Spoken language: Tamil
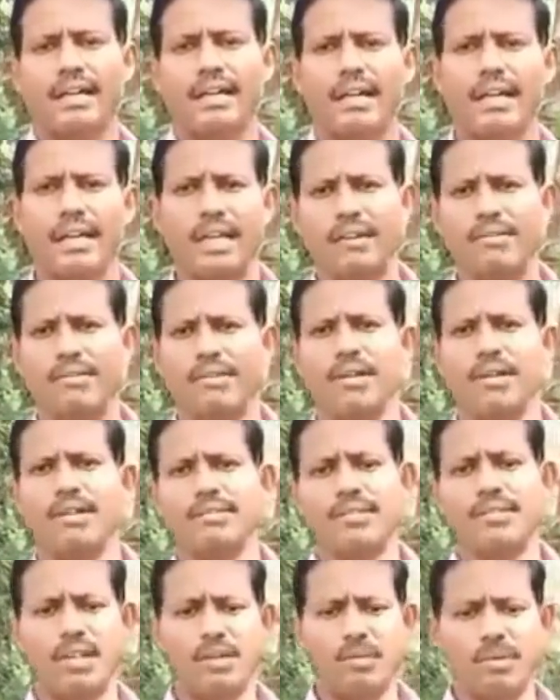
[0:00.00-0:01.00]
ஏன் இவ்வளோ
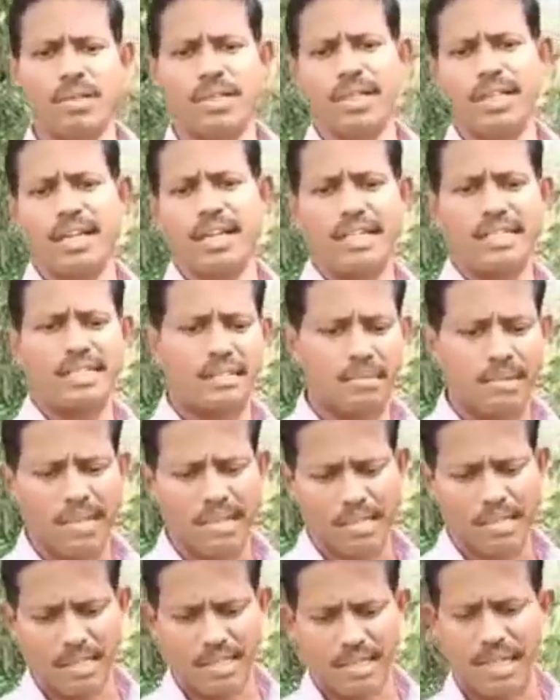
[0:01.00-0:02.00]
செலவு பண்ணுறீங்க கஞ்சமாக
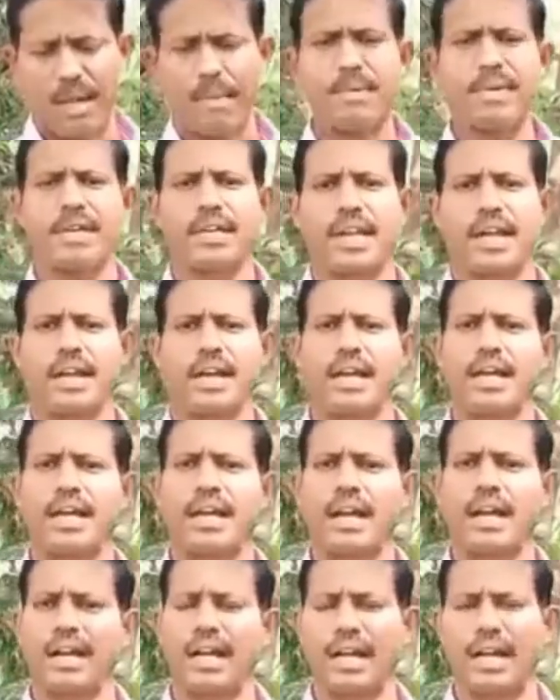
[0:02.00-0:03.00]
இருக்கிறீங்க அப்படிங்கிறாங்க
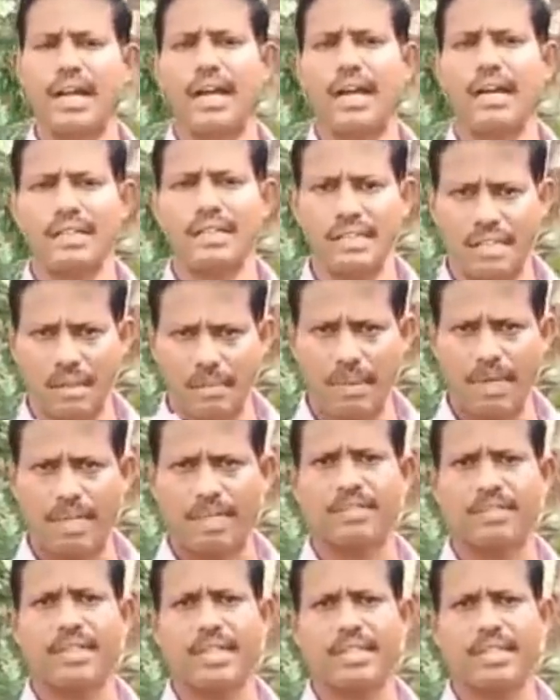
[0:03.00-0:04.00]
ஆனால் இந்த
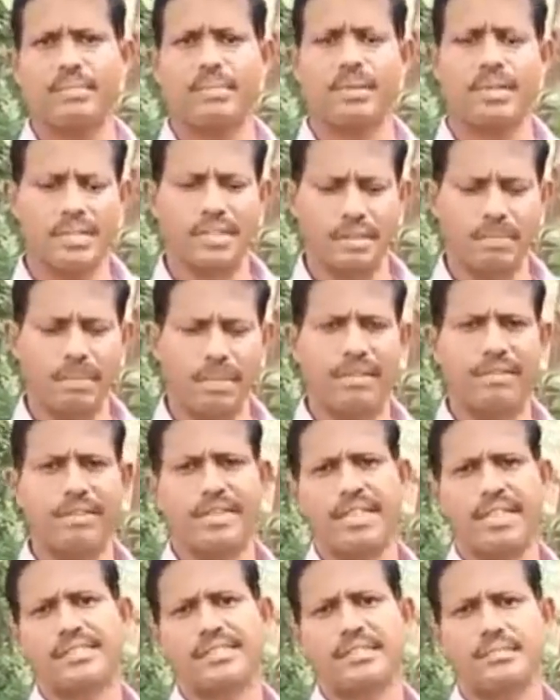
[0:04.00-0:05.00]
பழத்துக்கு அந்த பழத்துக்கு பெரிய
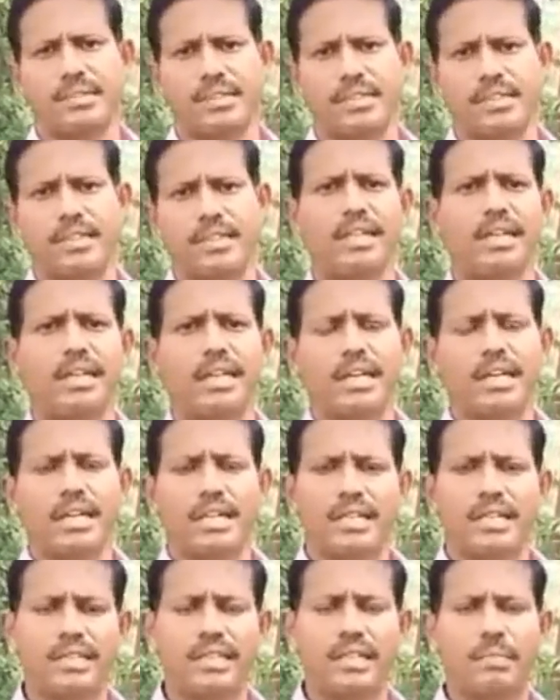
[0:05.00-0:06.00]
வித்தியாசம் இருக்குது
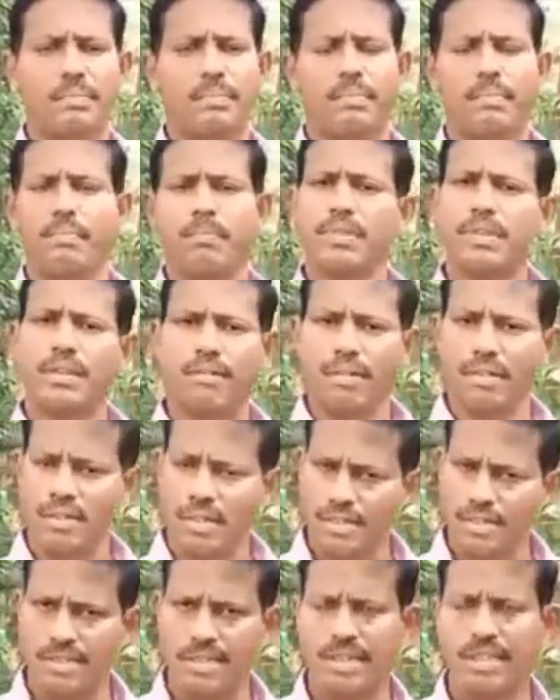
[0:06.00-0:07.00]
இந்த இந்த
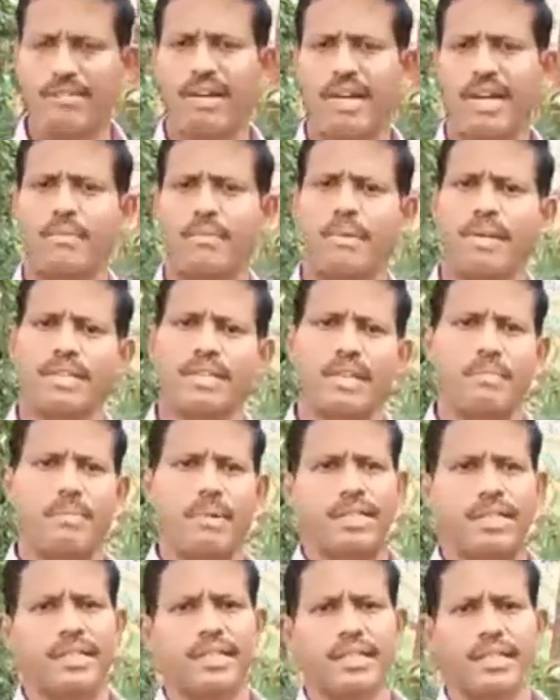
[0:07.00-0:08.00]
இந்த சின்ன வாழைப்பழத்தில்
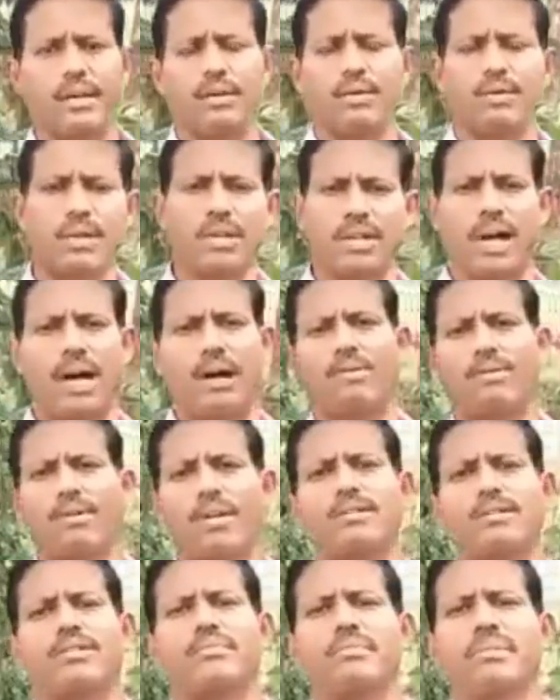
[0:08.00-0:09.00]
பார்த்தீங்கன்னா உங்களுக்கு
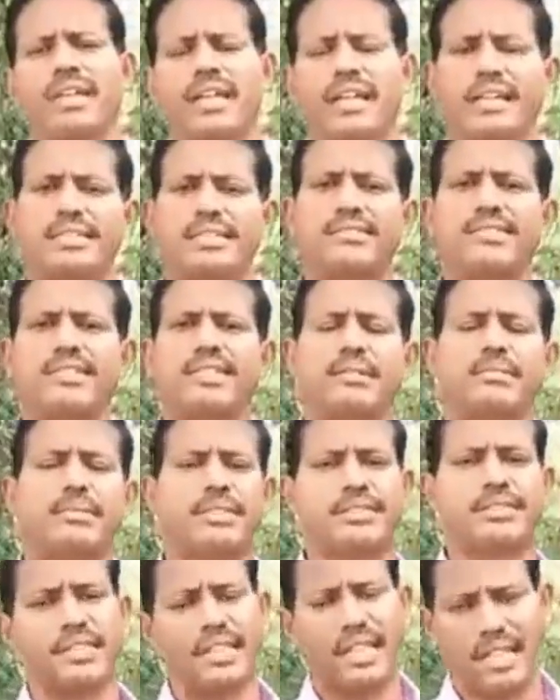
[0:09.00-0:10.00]
அவ்வளவு மினரல்ஸ்
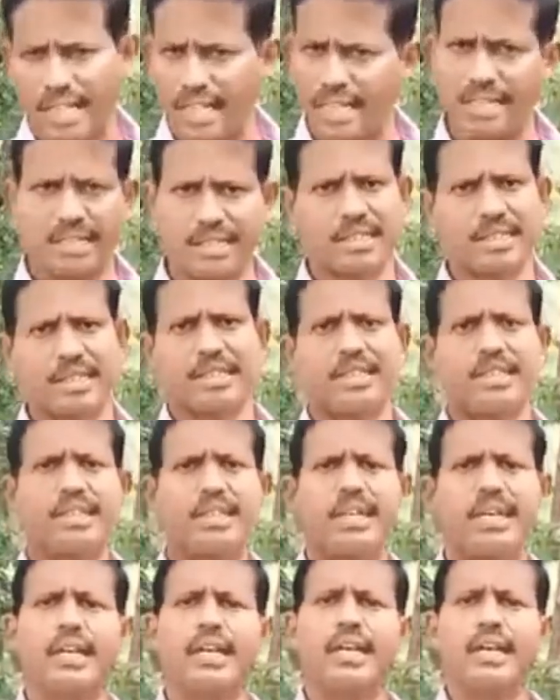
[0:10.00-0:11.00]
விட்டமின்ஸ் நிறைய இருக்குது
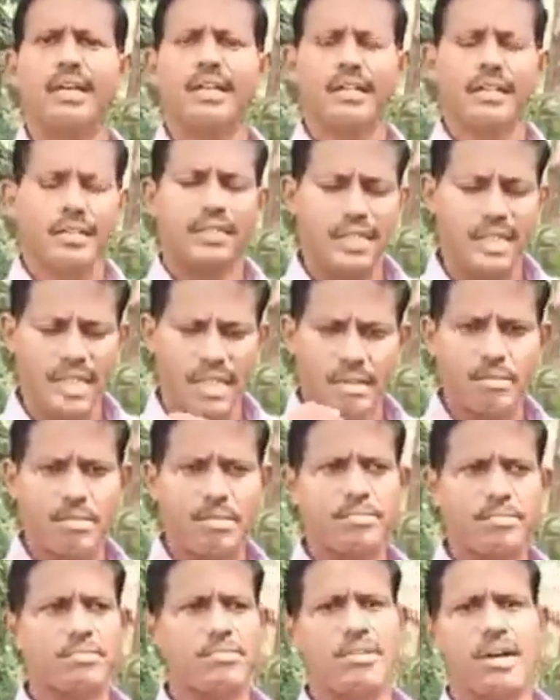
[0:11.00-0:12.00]

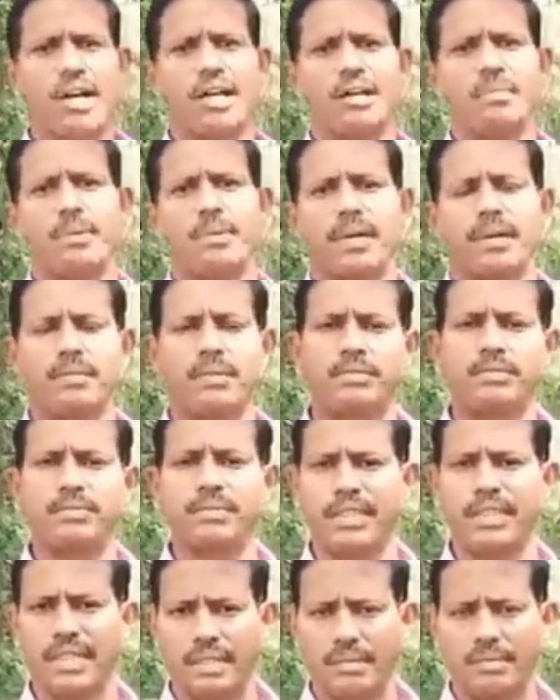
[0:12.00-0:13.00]
தினமும் வாழைப்பழமும்
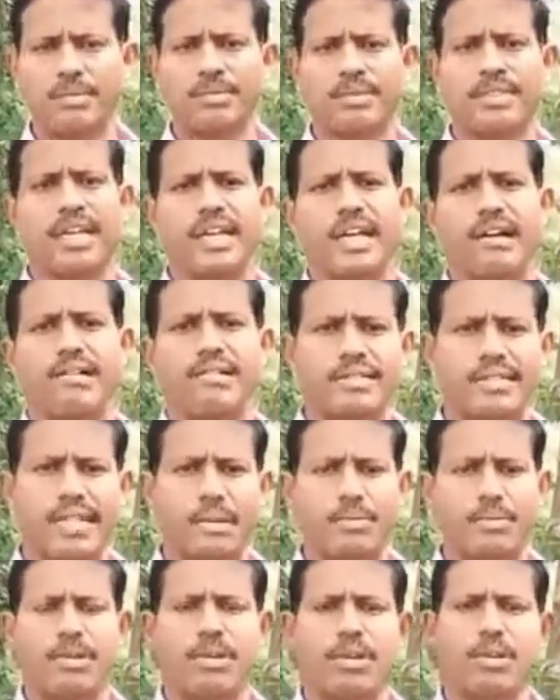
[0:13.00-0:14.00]
தினமும் தேங்காவும்
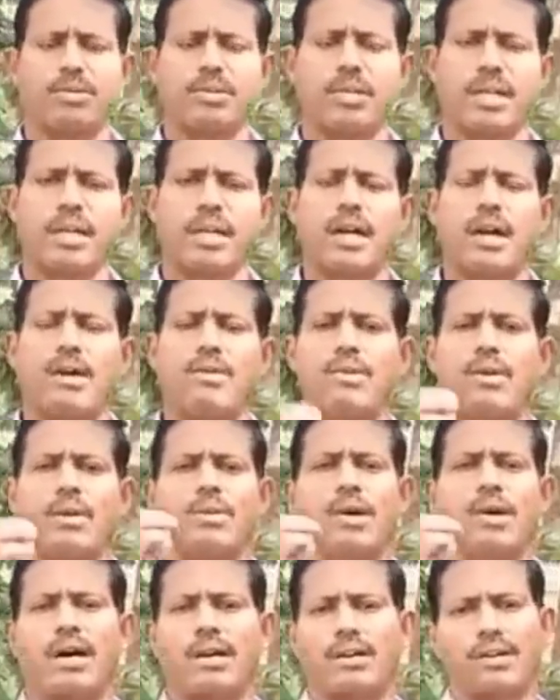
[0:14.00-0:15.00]
சாப்பிட்டு வரவங்க அவ்வளோ
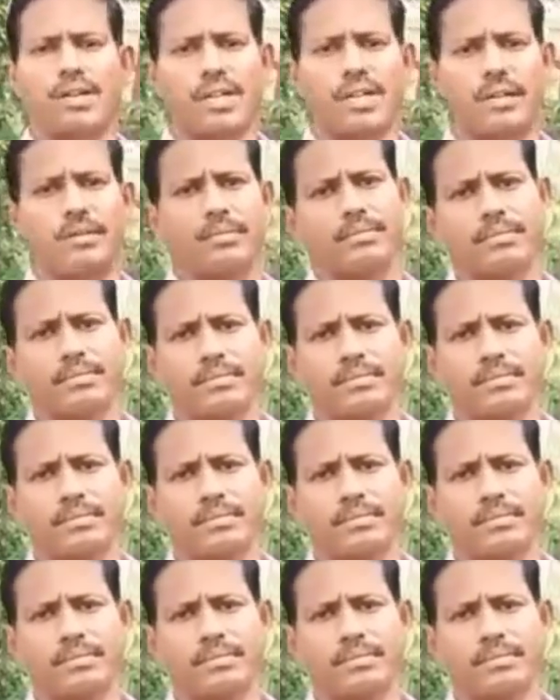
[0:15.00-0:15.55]
ஆரோக்கியம்